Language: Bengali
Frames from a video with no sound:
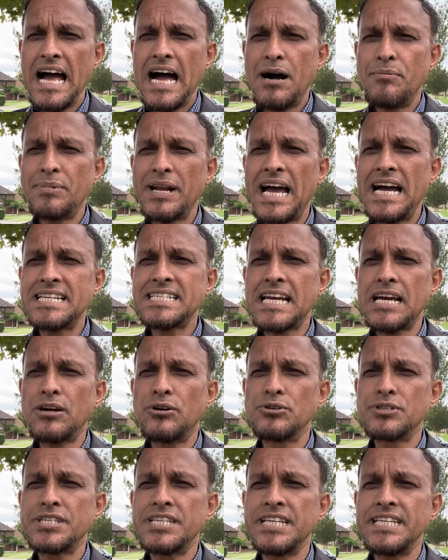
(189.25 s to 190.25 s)
আমরা আশা
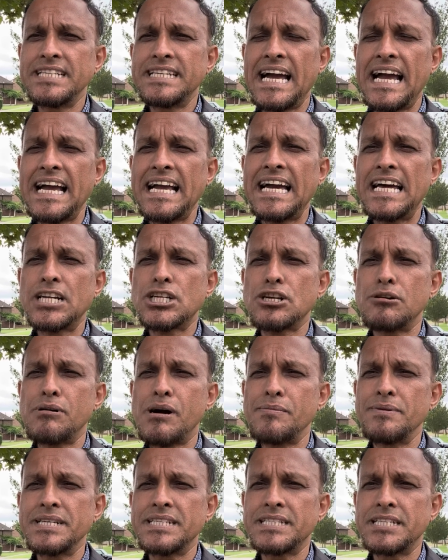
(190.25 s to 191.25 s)
করছি ঢাকার
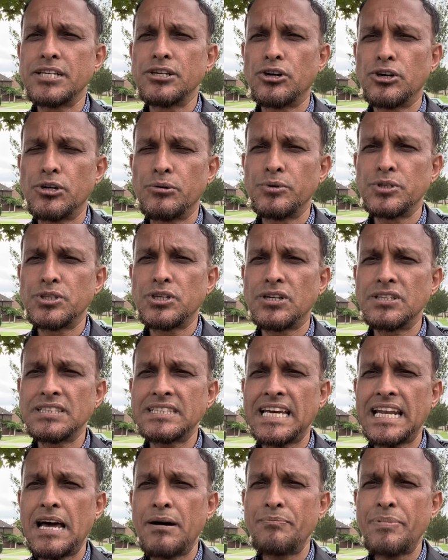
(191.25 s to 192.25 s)
সমাবেশটির অনুমোদন
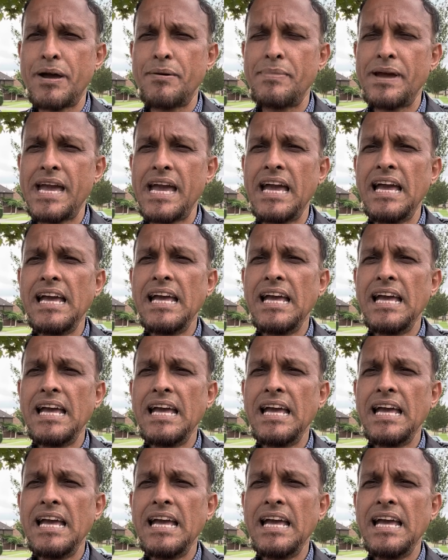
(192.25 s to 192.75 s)
তারা পাবে